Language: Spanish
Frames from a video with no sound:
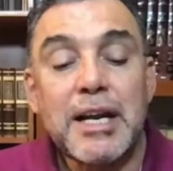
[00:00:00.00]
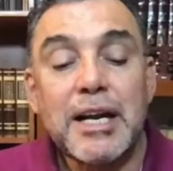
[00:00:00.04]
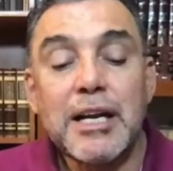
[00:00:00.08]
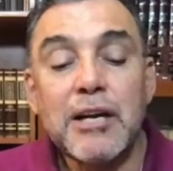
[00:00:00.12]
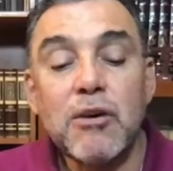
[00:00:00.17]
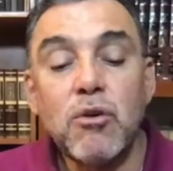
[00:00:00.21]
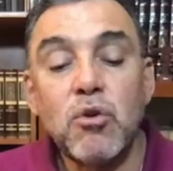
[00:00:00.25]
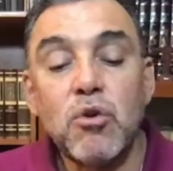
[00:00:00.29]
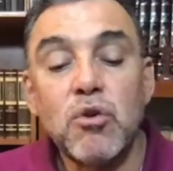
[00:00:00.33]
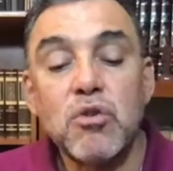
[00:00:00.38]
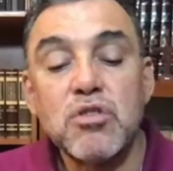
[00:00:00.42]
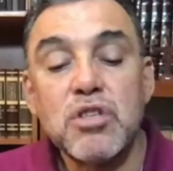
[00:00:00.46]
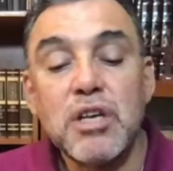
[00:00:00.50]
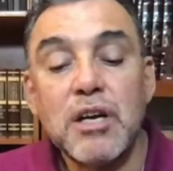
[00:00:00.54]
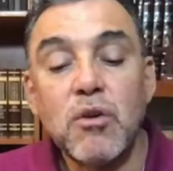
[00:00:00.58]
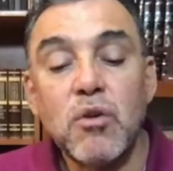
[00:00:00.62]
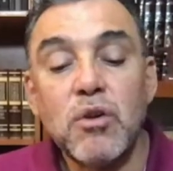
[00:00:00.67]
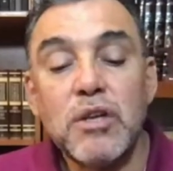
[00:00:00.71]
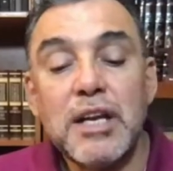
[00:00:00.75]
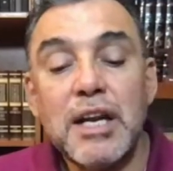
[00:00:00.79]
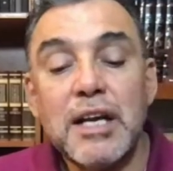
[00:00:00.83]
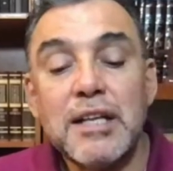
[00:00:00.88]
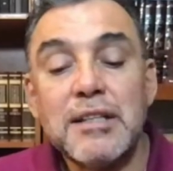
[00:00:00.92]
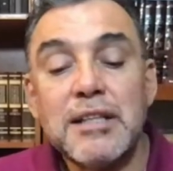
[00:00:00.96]
reconocerlo
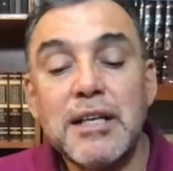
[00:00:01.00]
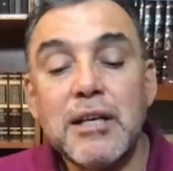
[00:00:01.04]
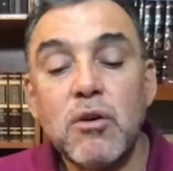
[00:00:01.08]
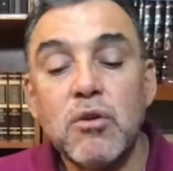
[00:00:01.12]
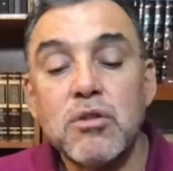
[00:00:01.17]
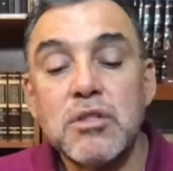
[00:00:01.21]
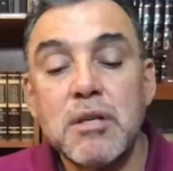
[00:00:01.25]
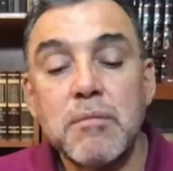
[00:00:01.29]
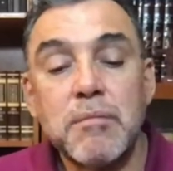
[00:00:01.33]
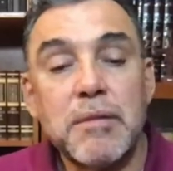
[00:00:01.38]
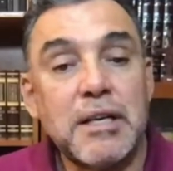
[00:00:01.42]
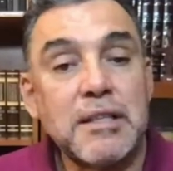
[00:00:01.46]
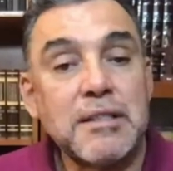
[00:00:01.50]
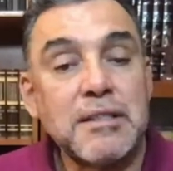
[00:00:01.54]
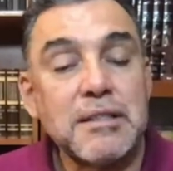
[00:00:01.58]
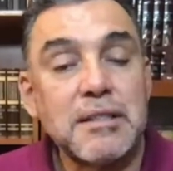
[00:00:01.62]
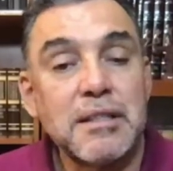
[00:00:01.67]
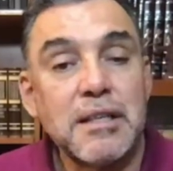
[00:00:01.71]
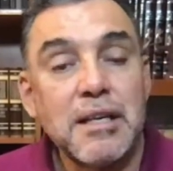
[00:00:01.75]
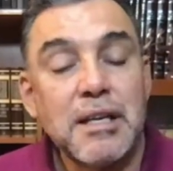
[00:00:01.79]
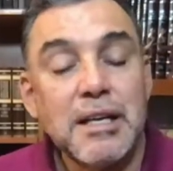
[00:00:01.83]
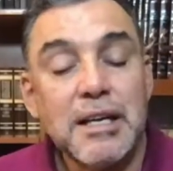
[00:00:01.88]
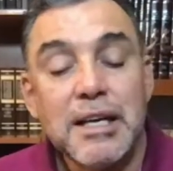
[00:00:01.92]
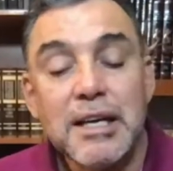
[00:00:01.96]
delante de los demás.